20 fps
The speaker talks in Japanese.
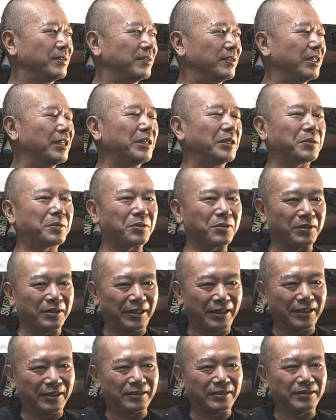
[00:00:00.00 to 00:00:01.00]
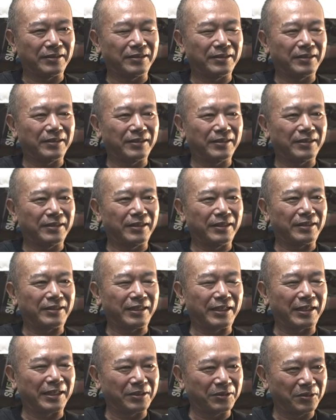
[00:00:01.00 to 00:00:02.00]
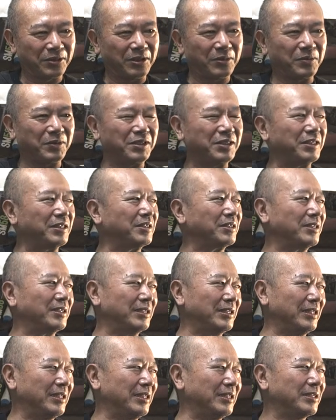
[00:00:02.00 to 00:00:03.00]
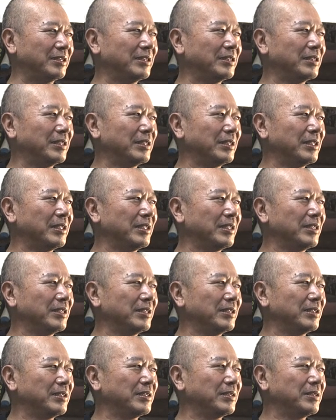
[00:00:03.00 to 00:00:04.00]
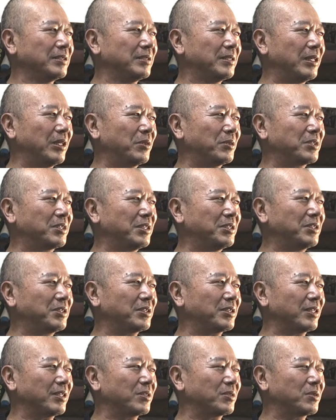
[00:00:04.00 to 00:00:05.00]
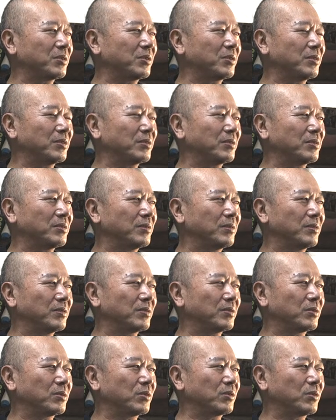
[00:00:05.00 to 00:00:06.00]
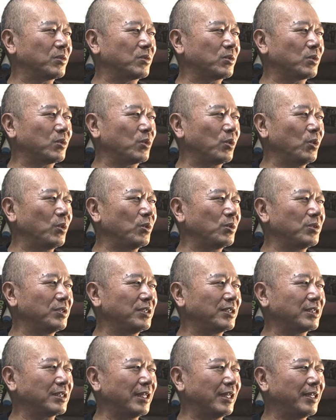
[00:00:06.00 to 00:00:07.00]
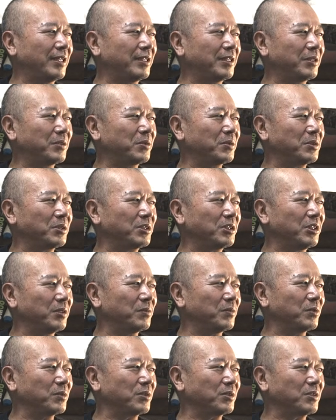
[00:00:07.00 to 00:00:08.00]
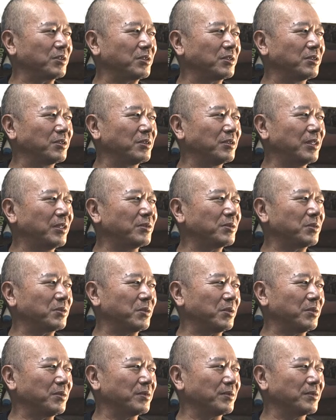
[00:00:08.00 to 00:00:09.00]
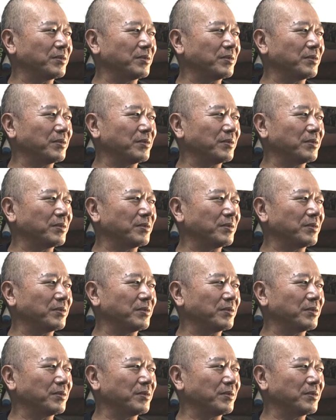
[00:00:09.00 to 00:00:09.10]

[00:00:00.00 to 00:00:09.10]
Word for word: 内野ゴロでセカンドでもいいですし、青木選手が盗塁されたとしてもツーアウト